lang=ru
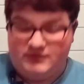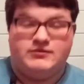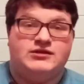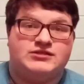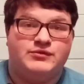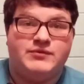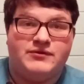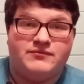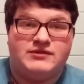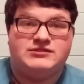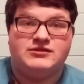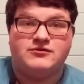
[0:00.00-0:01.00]
Если
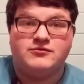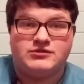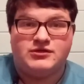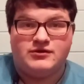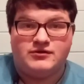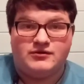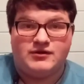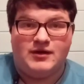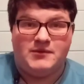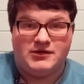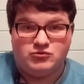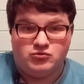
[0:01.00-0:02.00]
перефразировать
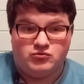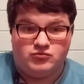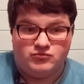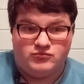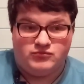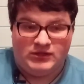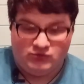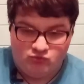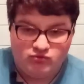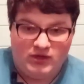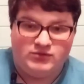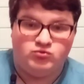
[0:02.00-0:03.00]
команду одну,
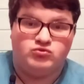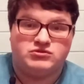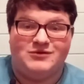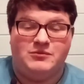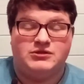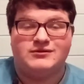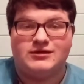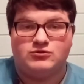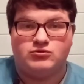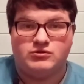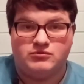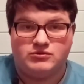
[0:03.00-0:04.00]
одну из команд,
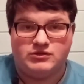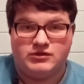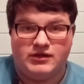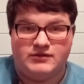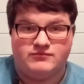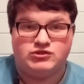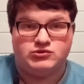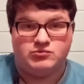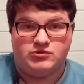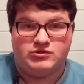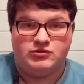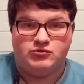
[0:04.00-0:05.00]
которая вот играет в 4
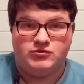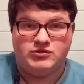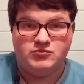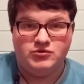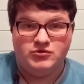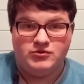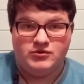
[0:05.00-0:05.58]
1 8